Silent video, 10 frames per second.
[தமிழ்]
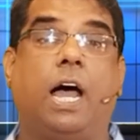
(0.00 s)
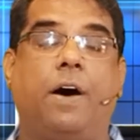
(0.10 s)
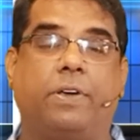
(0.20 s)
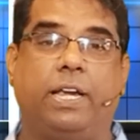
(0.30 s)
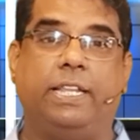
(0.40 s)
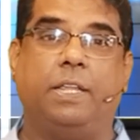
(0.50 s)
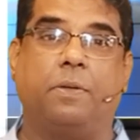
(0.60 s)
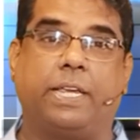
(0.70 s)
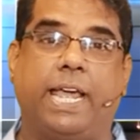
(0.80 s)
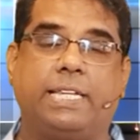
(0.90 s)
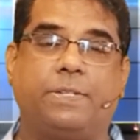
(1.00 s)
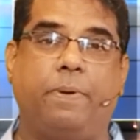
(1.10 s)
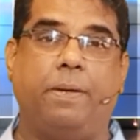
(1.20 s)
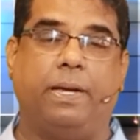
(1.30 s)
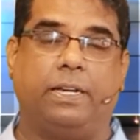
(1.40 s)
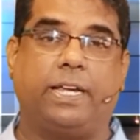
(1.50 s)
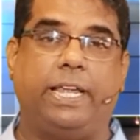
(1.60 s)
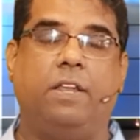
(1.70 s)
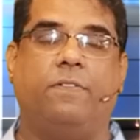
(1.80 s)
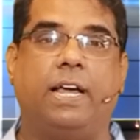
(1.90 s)
அவர்கள் இந்த கேஷ் பேமெண்ட்
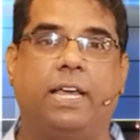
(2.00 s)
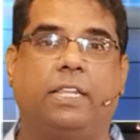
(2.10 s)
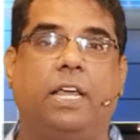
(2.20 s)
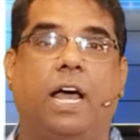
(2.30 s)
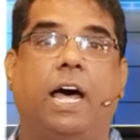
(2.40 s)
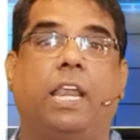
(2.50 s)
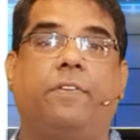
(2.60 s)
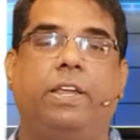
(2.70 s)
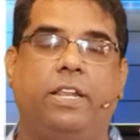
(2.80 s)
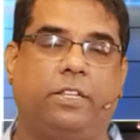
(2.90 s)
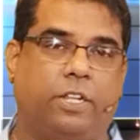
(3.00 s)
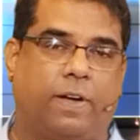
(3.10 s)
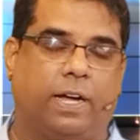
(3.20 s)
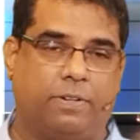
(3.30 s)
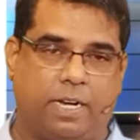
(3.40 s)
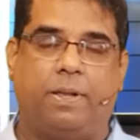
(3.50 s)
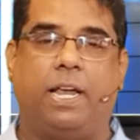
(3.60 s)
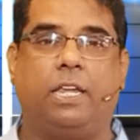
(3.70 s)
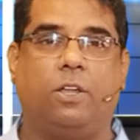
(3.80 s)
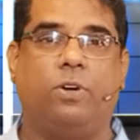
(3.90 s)
கையில் வாங்குறத அறவே நிறுத்திடுவாங்க நம்ம
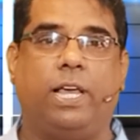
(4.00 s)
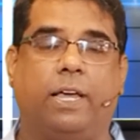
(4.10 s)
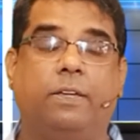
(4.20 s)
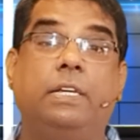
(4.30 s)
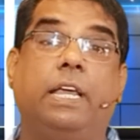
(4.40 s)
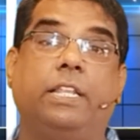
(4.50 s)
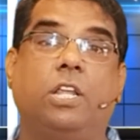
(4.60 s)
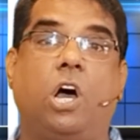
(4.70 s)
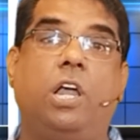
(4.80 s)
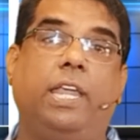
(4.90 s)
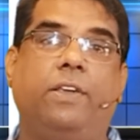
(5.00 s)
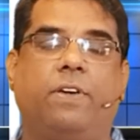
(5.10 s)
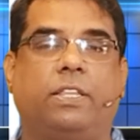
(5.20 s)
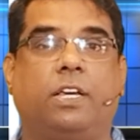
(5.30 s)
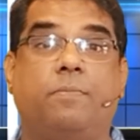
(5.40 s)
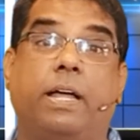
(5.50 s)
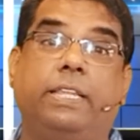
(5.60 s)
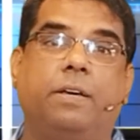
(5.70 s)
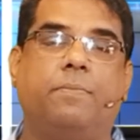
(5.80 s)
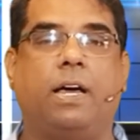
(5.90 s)
நாட்டில் கூட இந்த ஆன்லைன் வர்த்தகம்
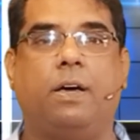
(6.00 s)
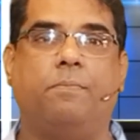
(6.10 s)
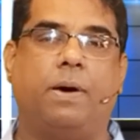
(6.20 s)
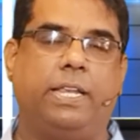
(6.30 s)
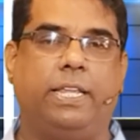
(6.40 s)
அதிகமாக மாறி